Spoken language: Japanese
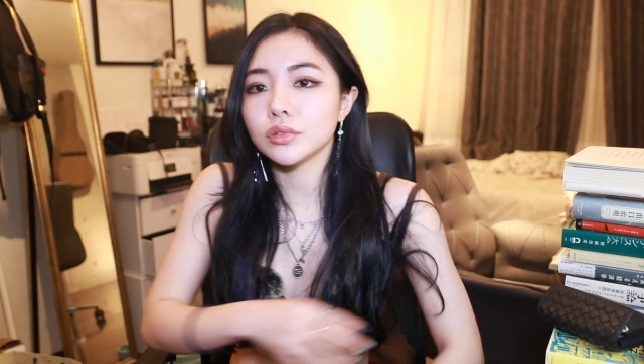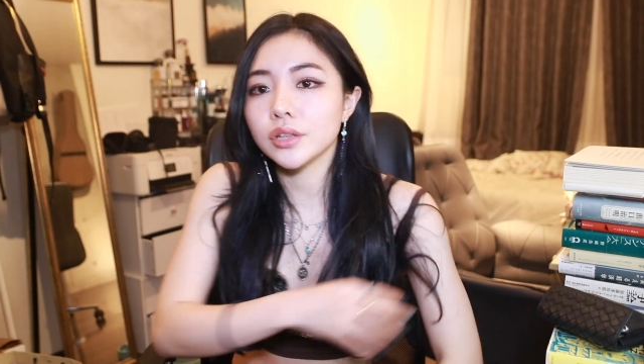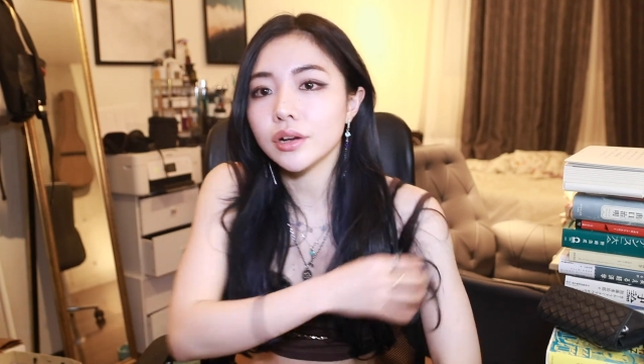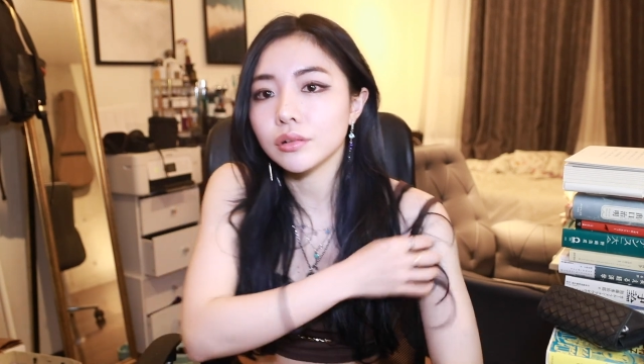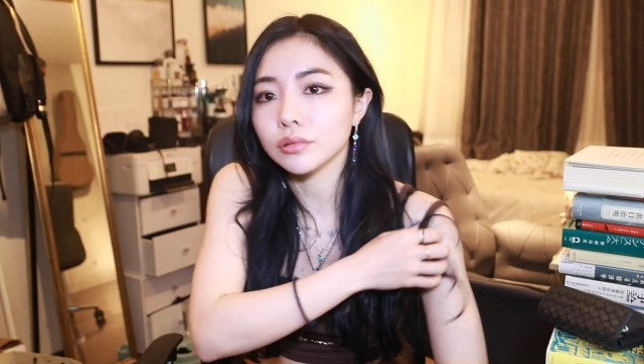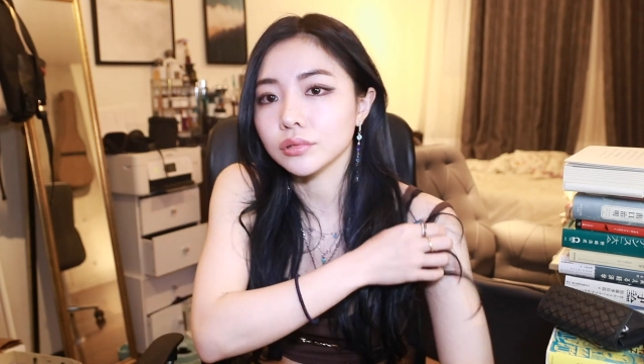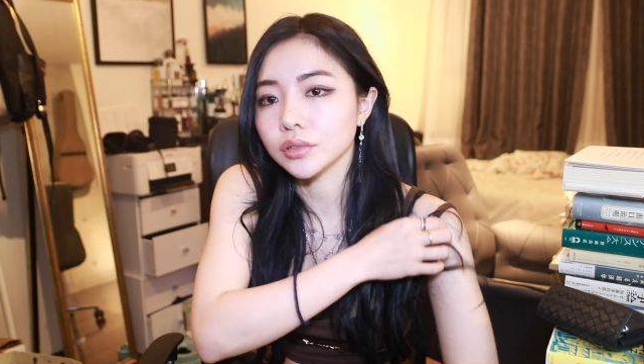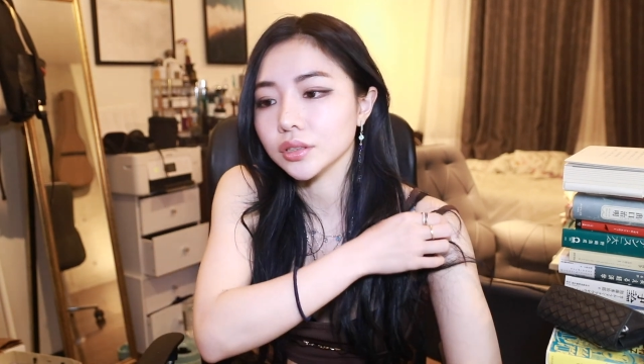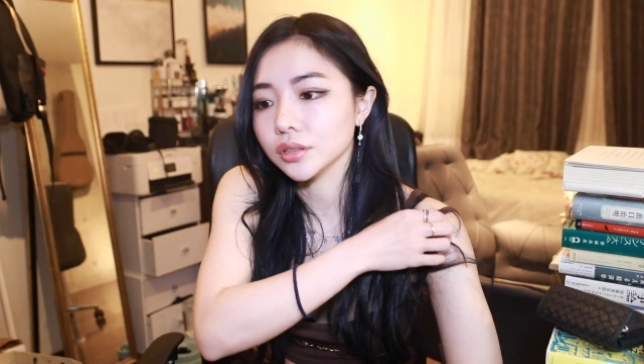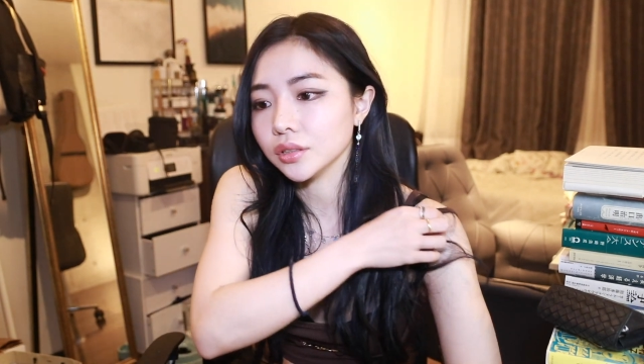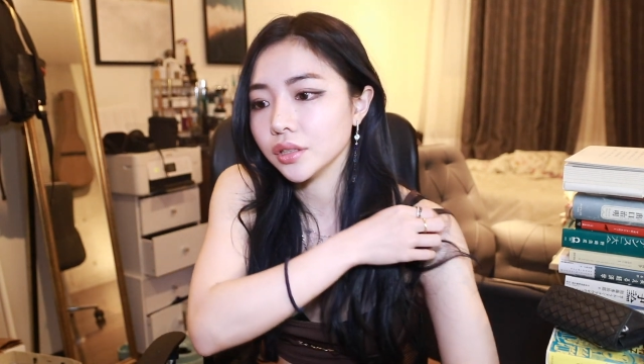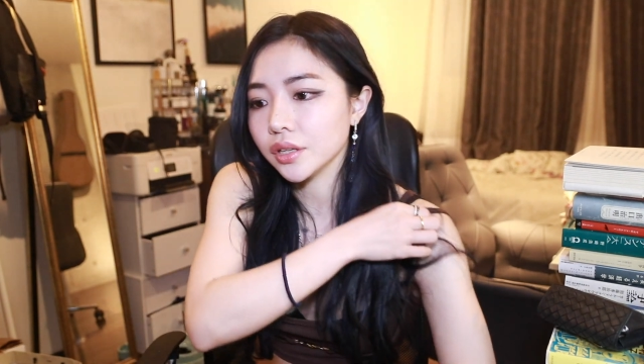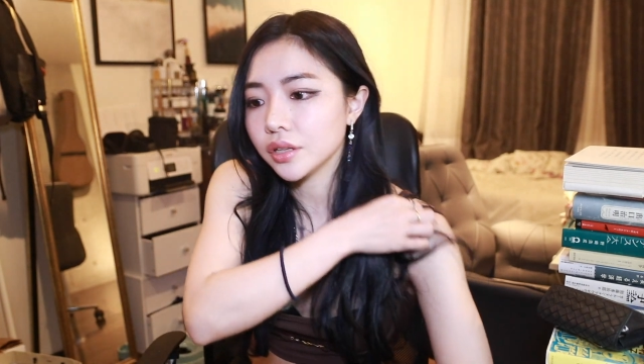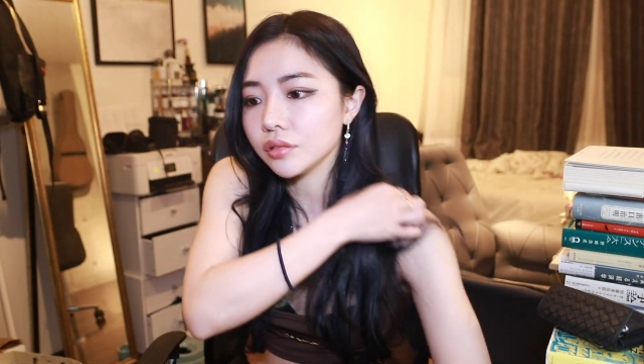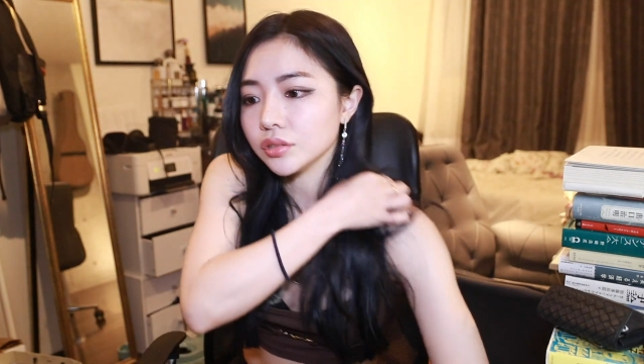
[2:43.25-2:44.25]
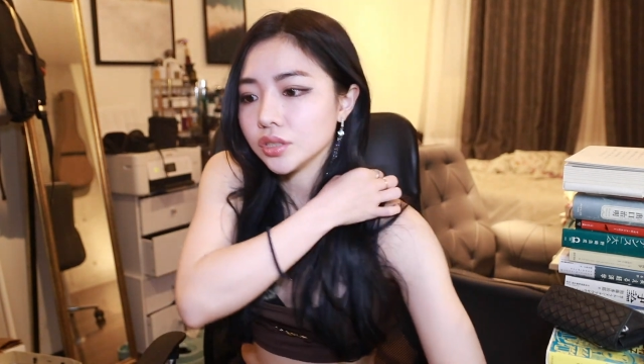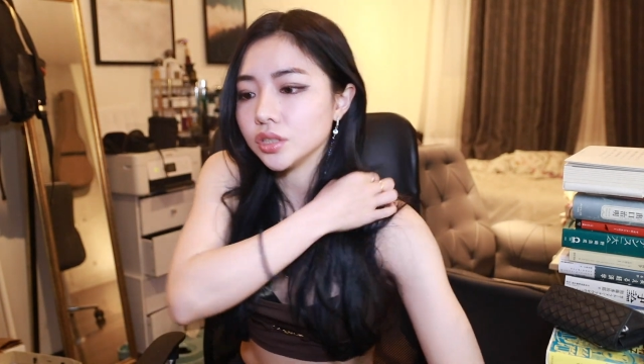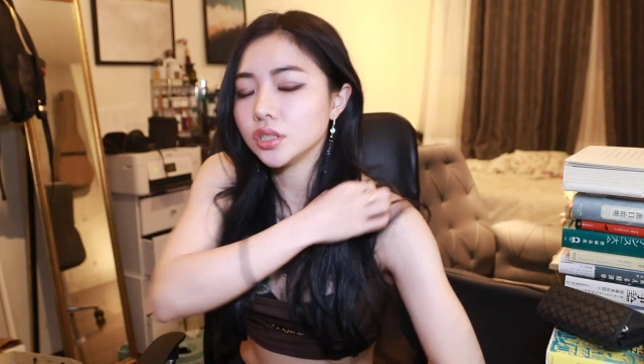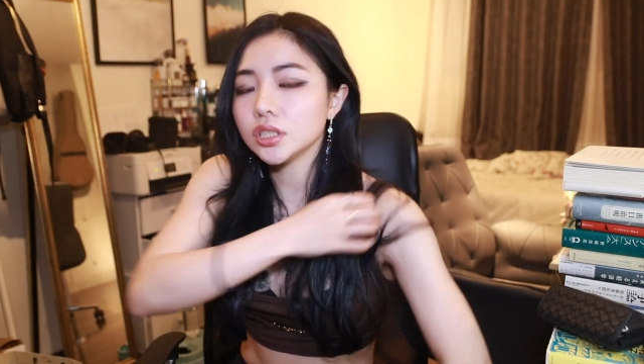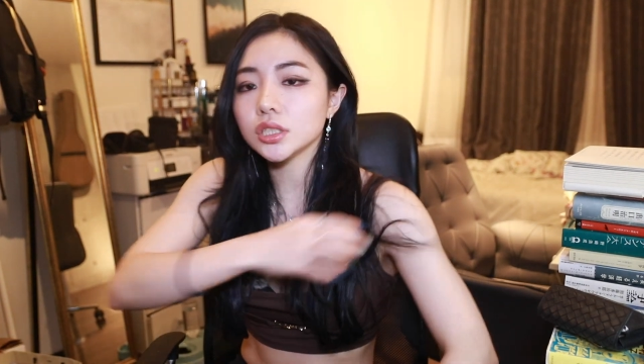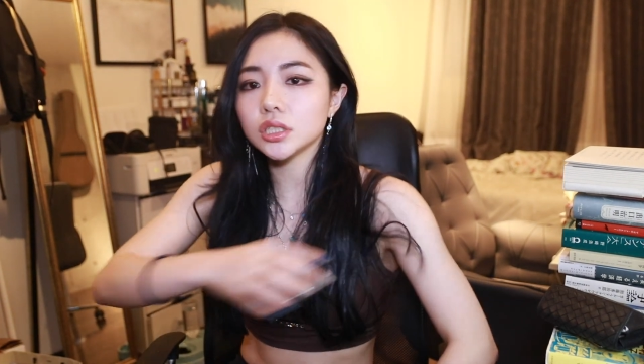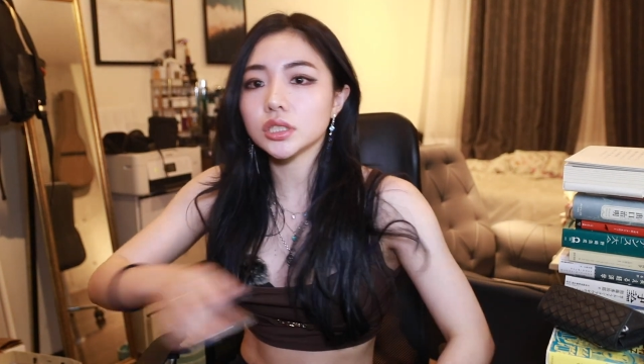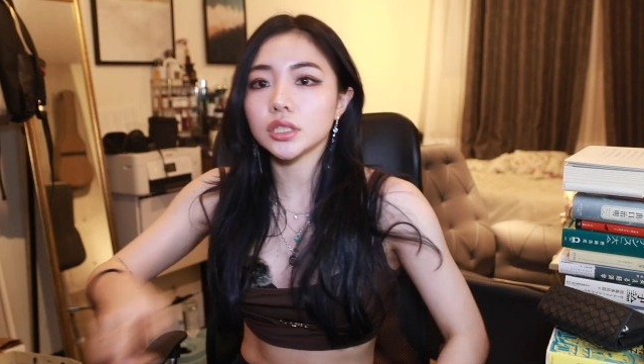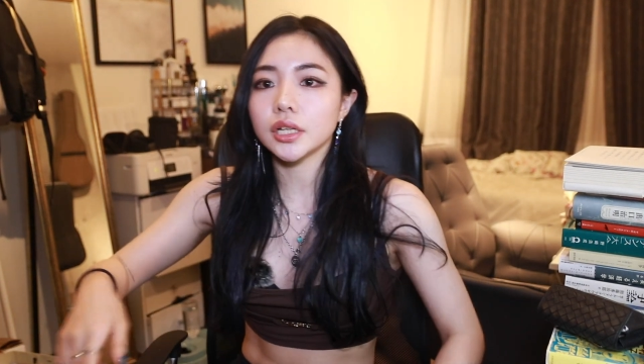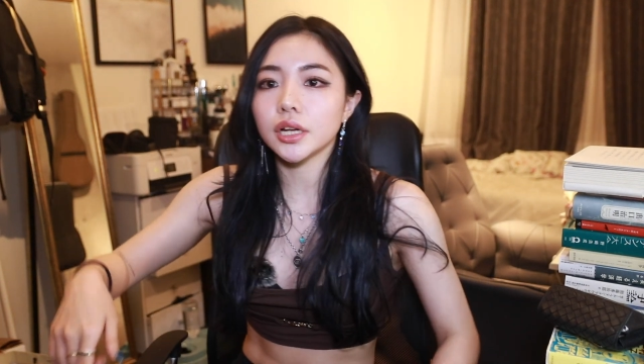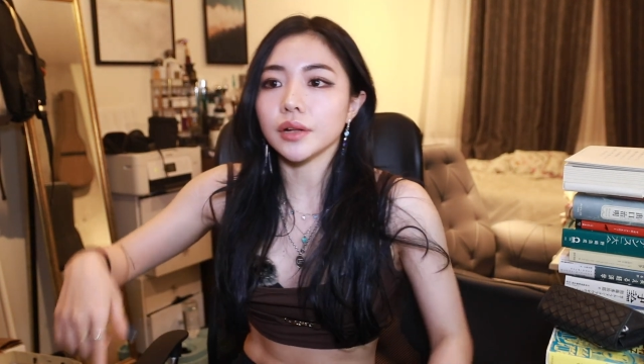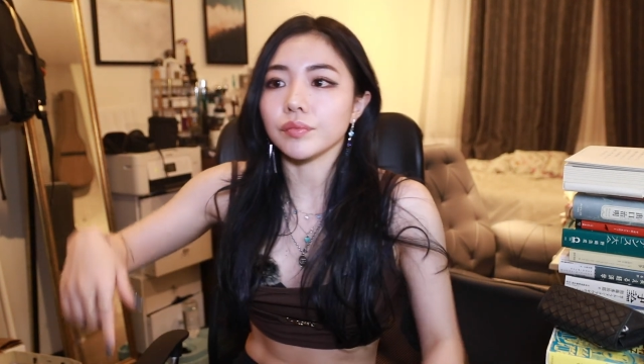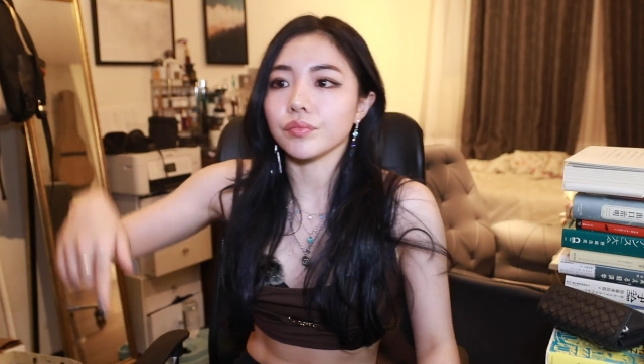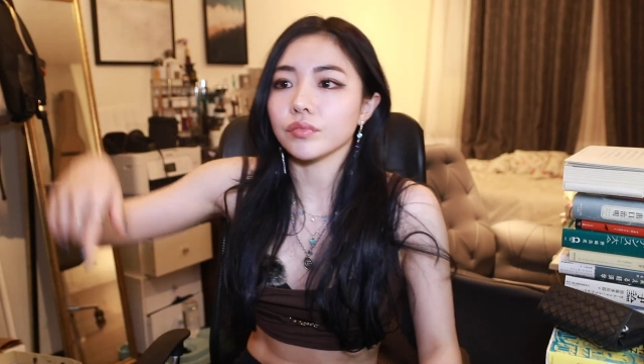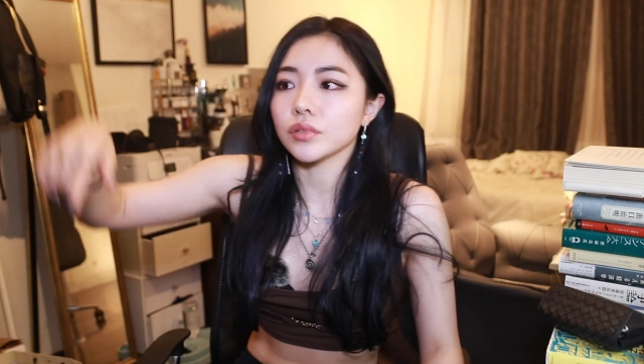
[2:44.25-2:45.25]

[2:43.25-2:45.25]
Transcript: 出会うことなんてできるし1日で